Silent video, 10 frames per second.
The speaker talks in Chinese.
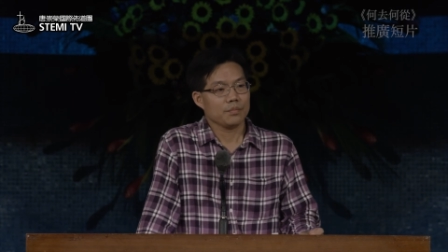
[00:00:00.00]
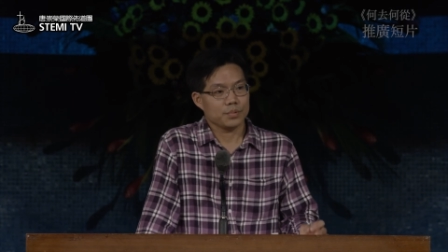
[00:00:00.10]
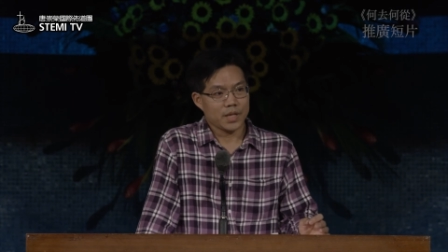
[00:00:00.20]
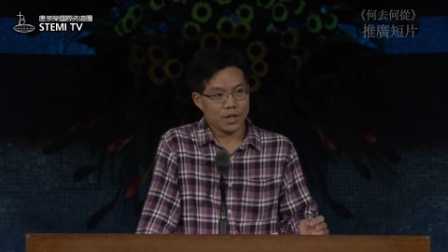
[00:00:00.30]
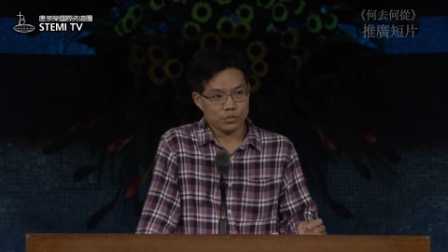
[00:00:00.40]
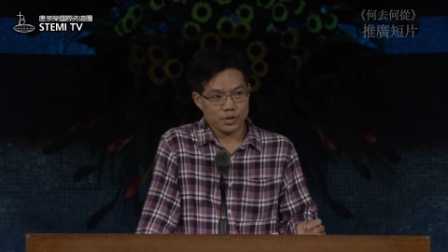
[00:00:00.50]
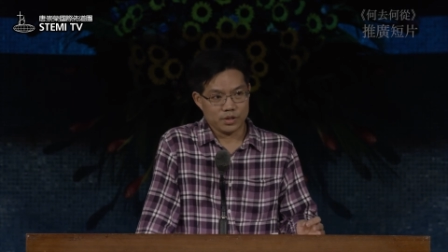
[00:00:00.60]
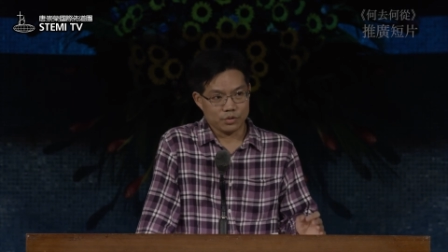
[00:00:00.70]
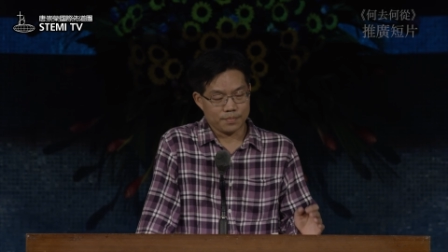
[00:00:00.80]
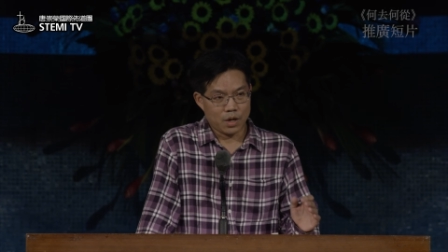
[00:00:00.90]
不但如
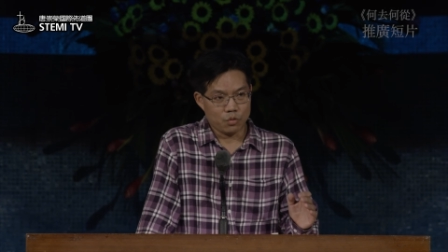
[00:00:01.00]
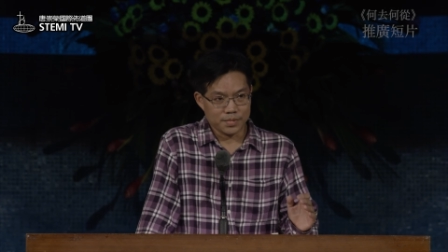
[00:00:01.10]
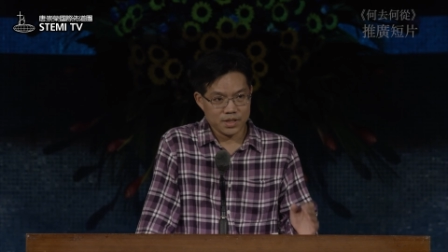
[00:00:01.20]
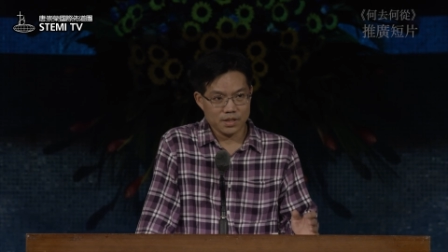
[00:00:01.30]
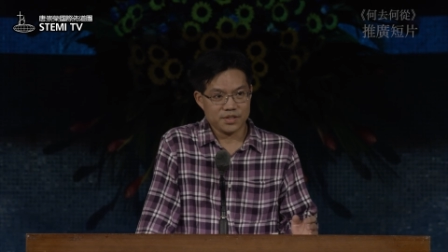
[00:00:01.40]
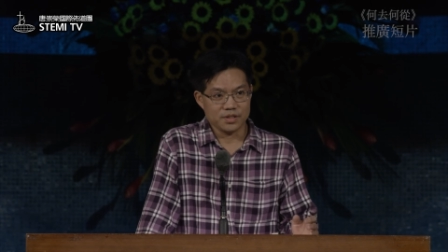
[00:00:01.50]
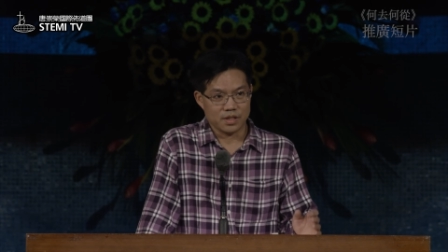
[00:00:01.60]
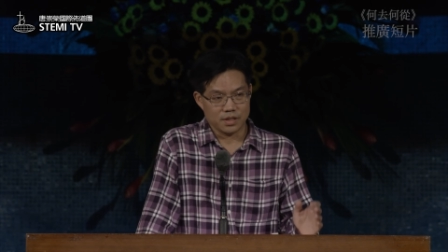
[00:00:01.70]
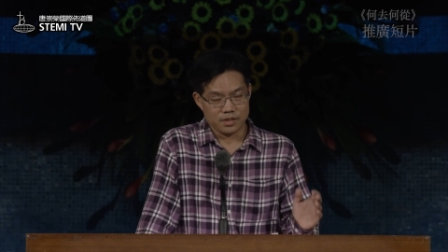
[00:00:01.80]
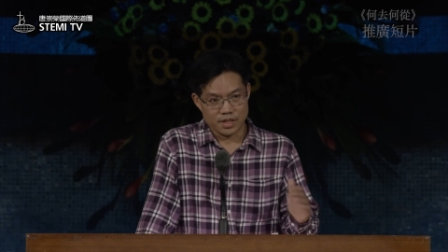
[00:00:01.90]
此，把我们认识
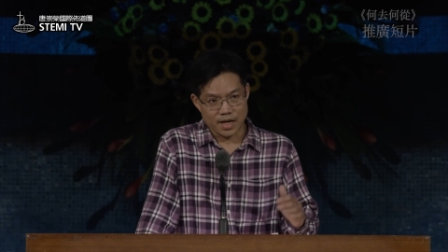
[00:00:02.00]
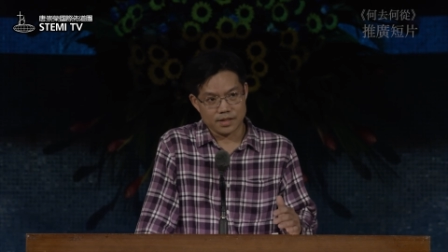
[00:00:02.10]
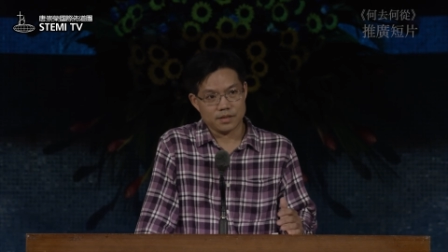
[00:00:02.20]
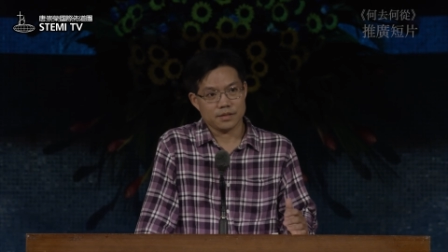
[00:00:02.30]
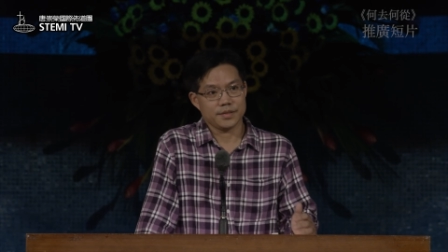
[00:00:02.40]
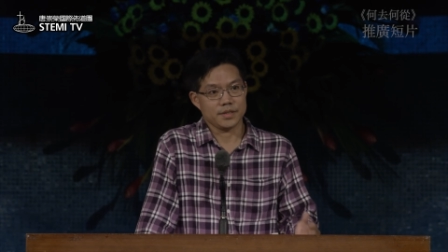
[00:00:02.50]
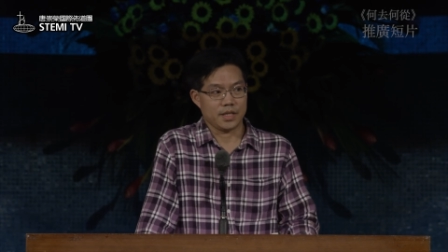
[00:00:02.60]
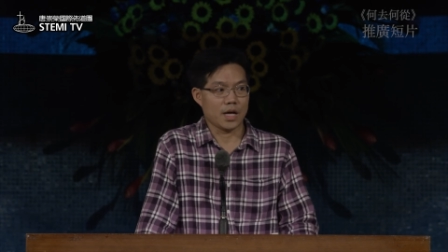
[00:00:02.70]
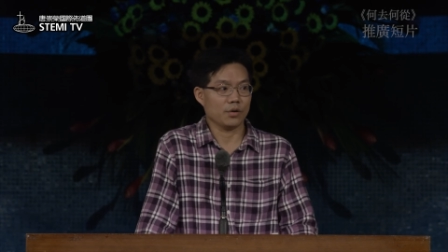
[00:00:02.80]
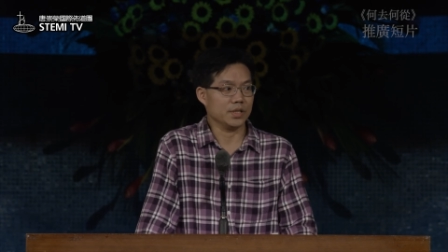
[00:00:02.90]
的人也来，
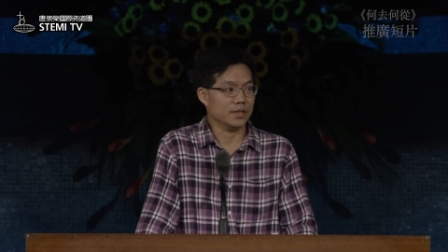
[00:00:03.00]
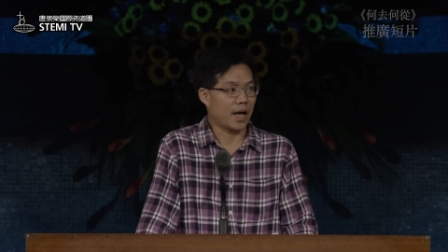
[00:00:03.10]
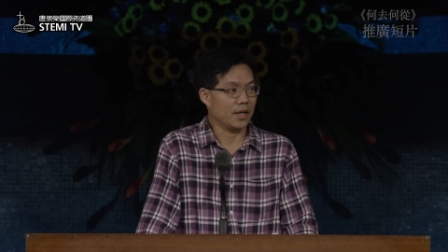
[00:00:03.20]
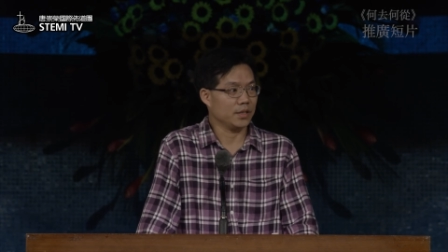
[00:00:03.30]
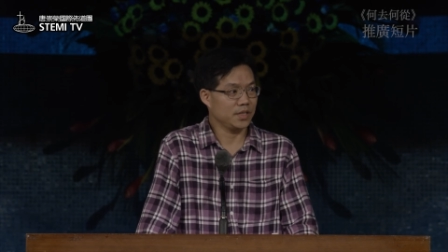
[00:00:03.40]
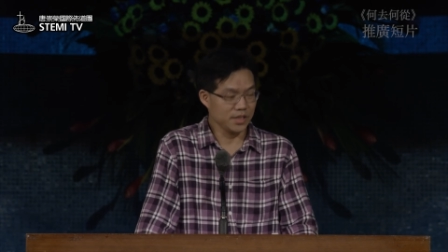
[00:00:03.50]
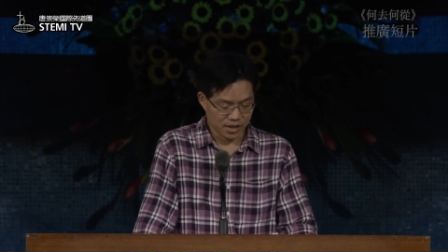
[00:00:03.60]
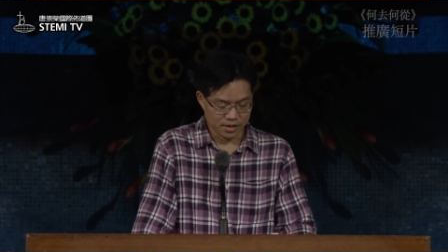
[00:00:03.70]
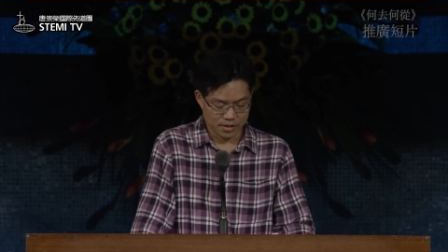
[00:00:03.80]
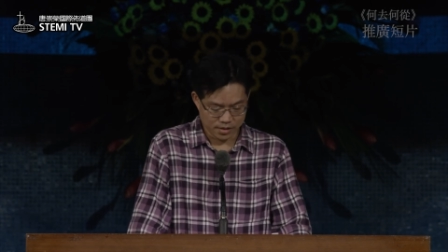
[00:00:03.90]
也邀请来，尽
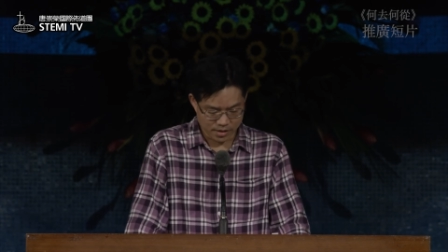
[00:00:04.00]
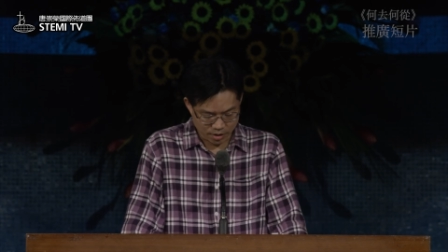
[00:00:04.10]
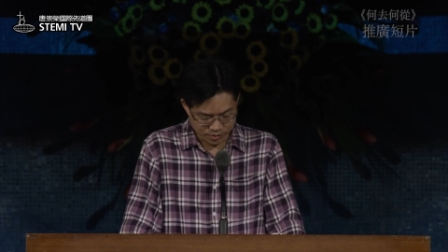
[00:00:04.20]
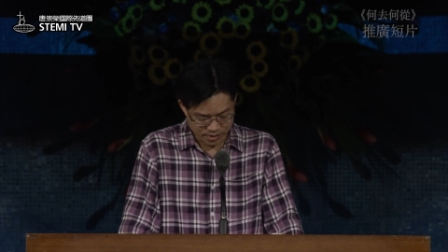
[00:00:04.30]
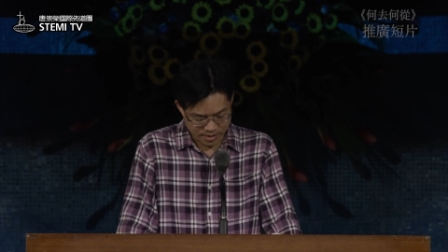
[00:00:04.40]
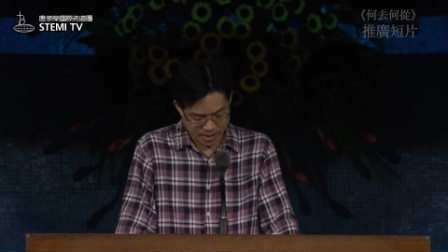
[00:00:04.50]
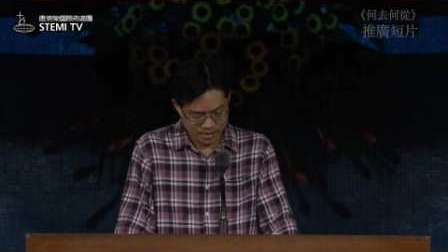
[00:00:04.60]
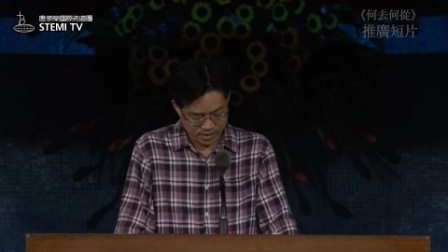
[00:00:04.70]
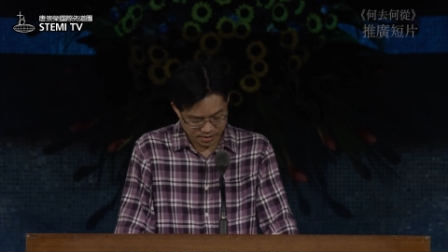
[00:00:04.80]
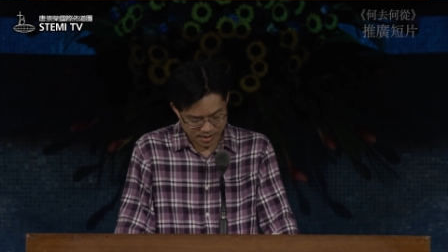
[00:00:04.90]
可能的邀请来，
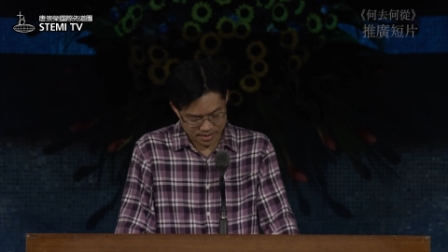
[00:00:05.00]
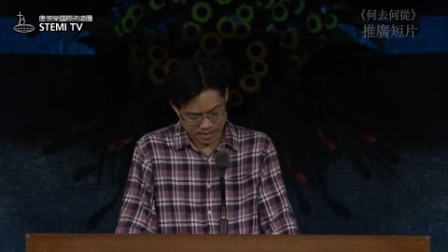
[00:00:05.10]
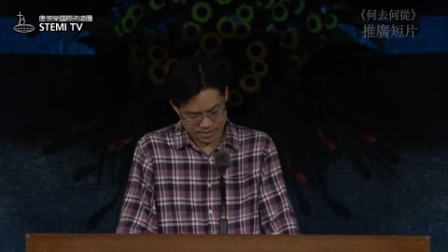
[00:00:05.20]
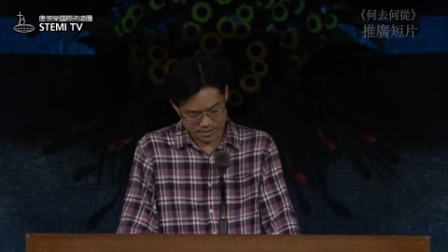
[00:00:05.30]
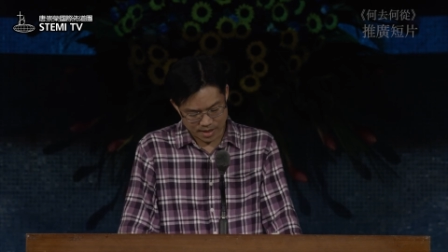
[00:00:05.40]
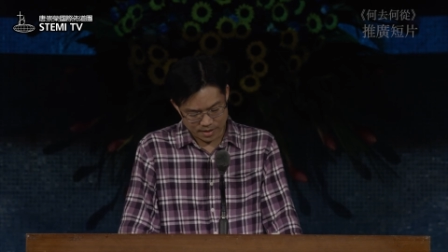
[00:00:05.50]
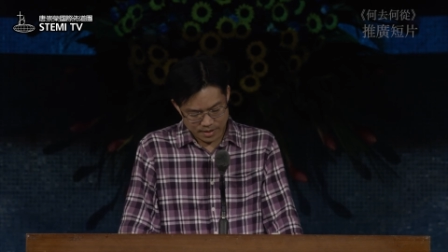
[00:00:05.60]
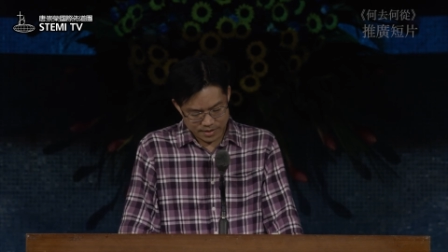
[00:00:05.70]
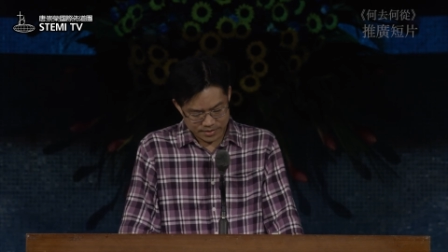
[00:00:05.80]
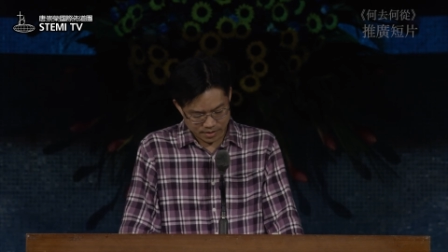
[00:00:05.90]
一起来参加
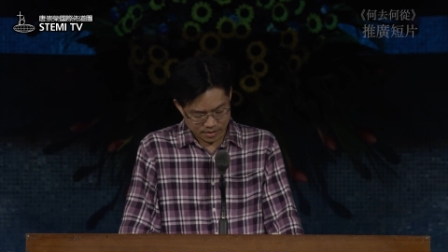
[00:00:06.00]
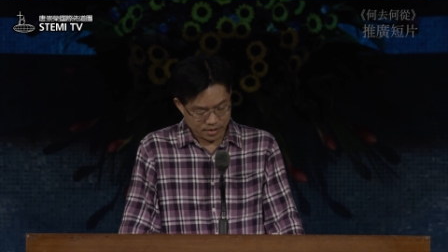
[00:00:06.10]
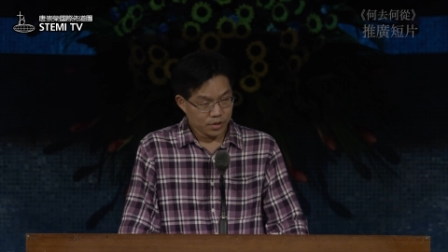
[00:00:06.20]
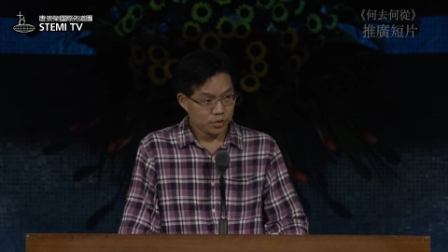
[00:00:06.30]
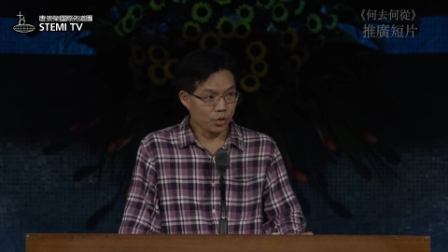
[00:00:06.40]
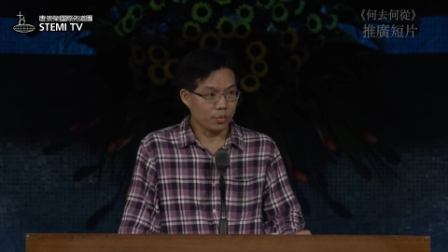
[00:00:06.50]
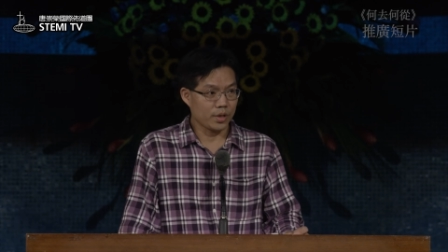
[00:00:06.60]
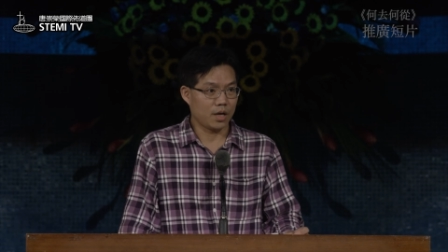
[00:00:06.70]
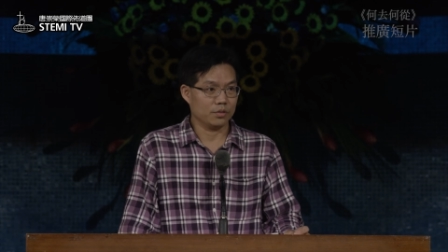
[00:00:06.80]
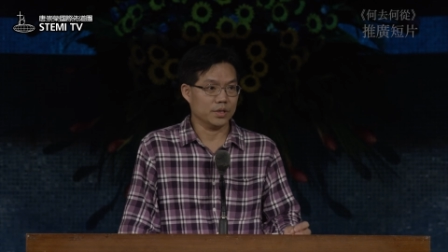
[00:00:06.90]
这个重
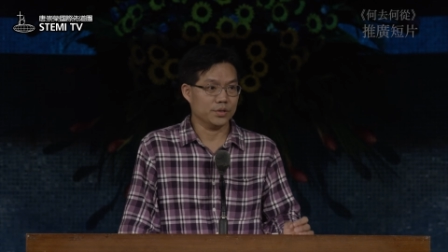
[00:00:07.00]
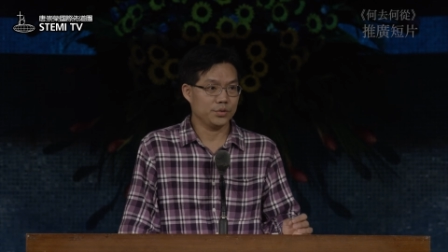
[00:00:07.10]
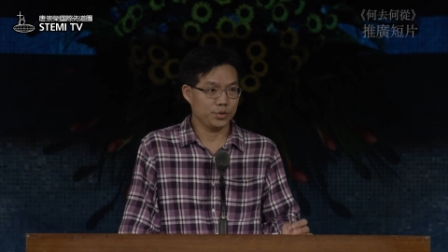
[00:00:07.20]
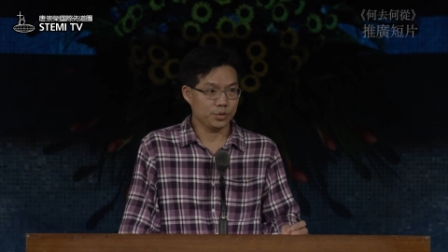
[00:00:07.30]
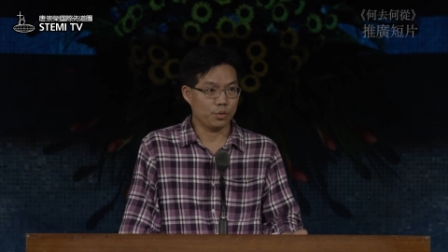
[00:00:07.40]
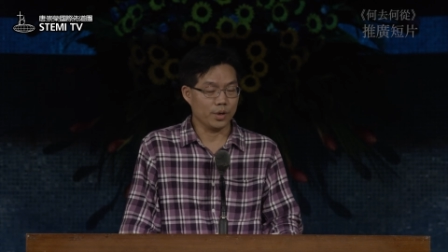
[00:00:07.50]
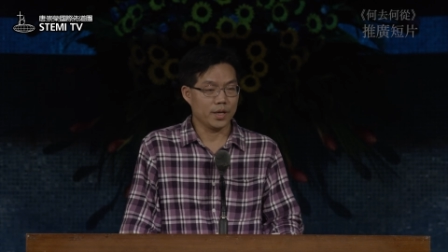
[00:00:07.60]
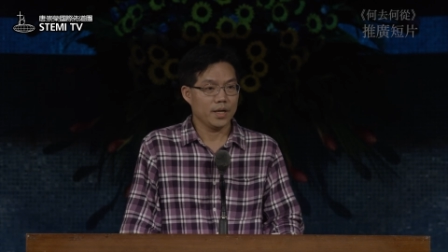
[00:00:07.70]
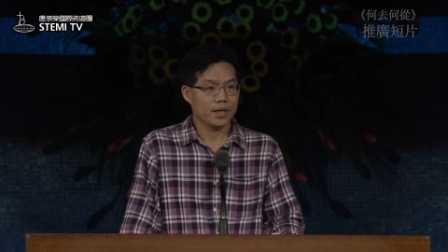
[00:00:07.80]
要的聚会。